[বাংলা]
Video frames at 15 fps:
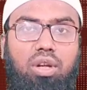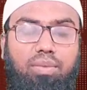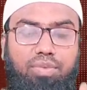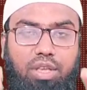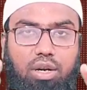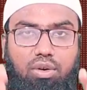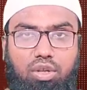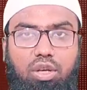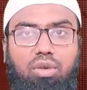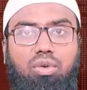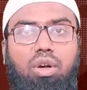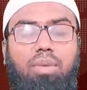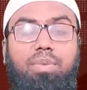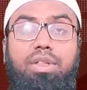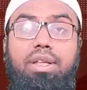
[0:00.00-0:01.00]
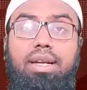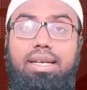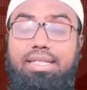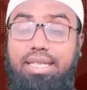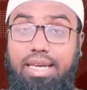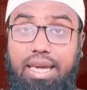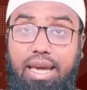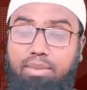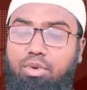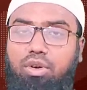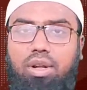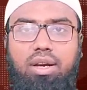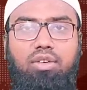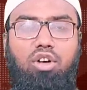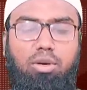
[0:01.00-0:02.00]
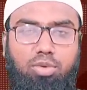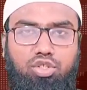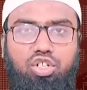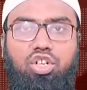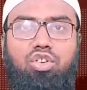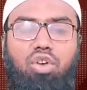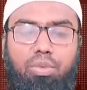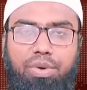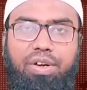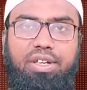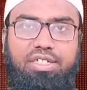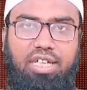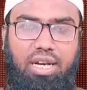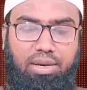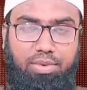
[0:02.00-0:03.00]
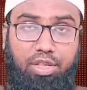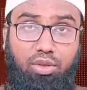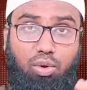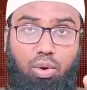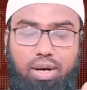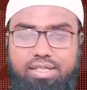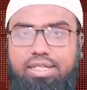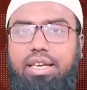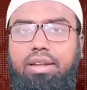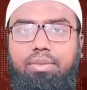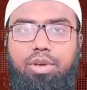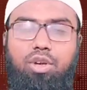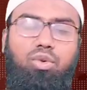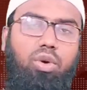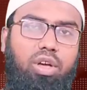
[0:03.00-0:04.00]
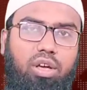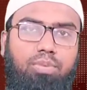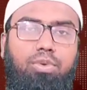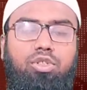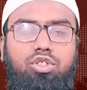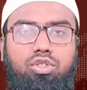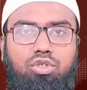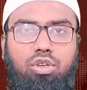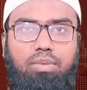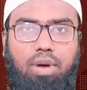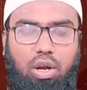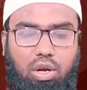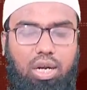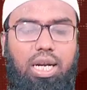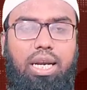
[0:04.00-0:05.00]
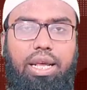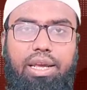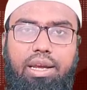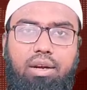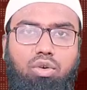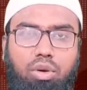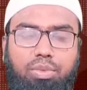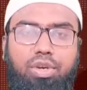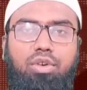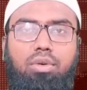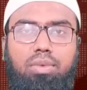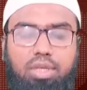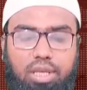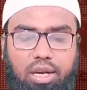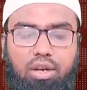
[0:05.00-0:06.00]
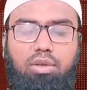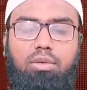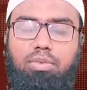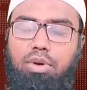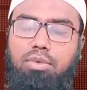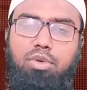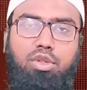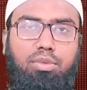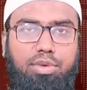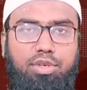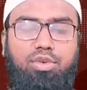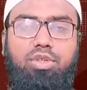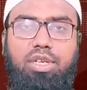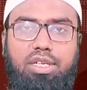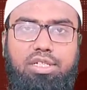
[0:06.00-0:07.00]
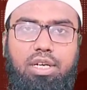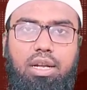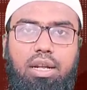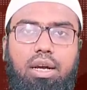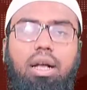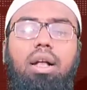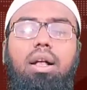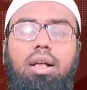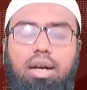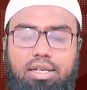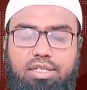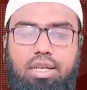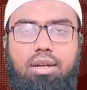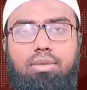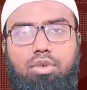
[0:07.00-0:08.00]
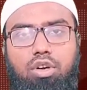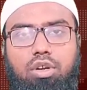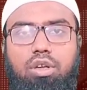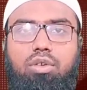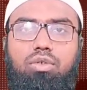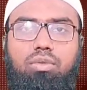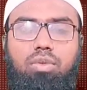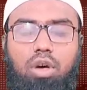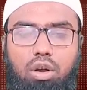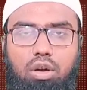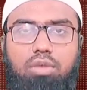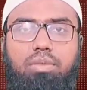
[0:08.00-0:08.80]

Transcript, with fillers: শুনলাম তার কথাগুলো আপনাদের কাছে কেমন লাগলো অবশ্যই কমেন্টে জানাবেন তো আজকের ভিডিও এই পর্যন্তই ভালো লাগলো লাইক অ্যান্ড কমেন্ট করবেন দেখা হবে পরবর্তী ভিডিওতে ইনশাআল্লাহ আসসালামু আলাইকুম ওয়া